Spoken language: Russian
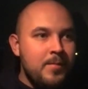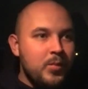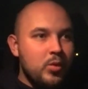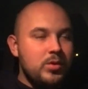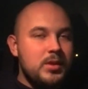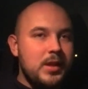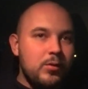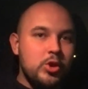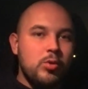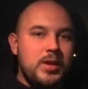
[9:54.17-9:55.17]
Но из-за
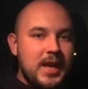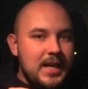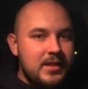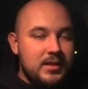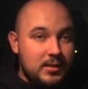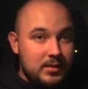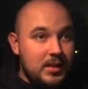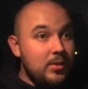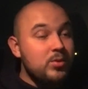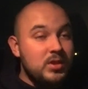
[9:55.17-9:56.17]
того, что Яндекс
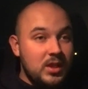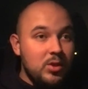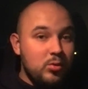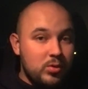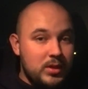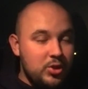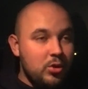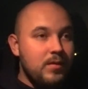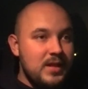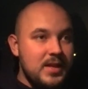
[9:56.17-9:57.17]
сделал скидку за
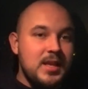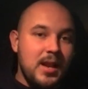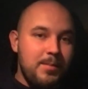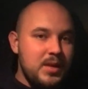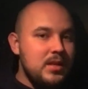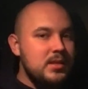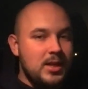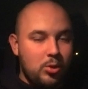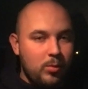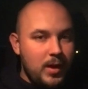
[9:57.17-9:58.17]
счет водителя
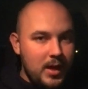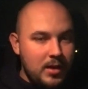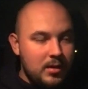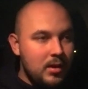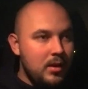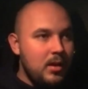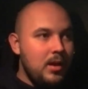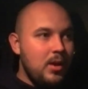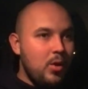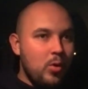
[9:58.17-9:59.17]
50 рублей,
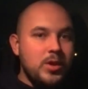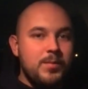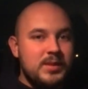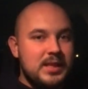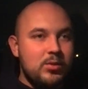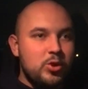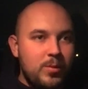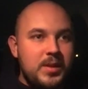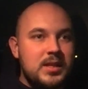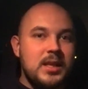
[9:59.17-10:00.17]
он написал
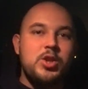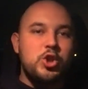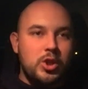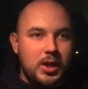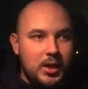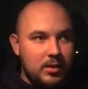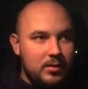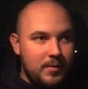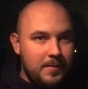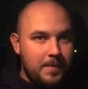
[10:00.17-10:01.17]
154.
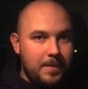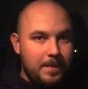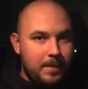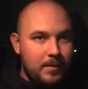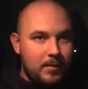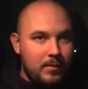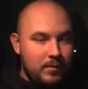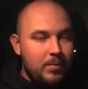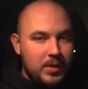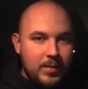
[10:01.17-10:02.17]

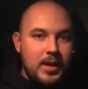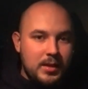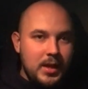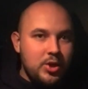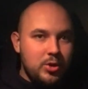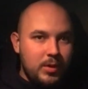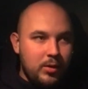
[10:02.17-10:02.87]
Вы понимаете, да, о чем я